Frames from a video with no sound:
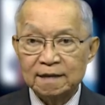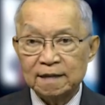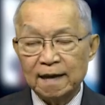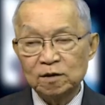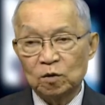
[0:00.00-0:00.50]

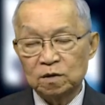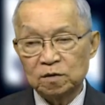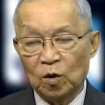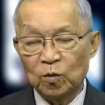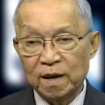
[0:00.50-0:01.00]
thái
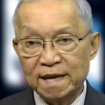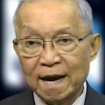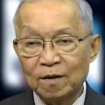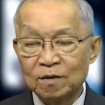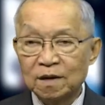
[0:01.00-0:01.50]
độ ngoại
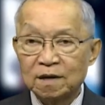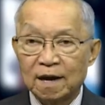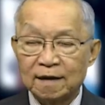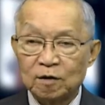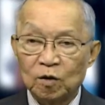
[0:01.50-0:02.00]
giao
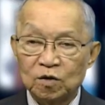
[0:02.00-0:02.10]
coi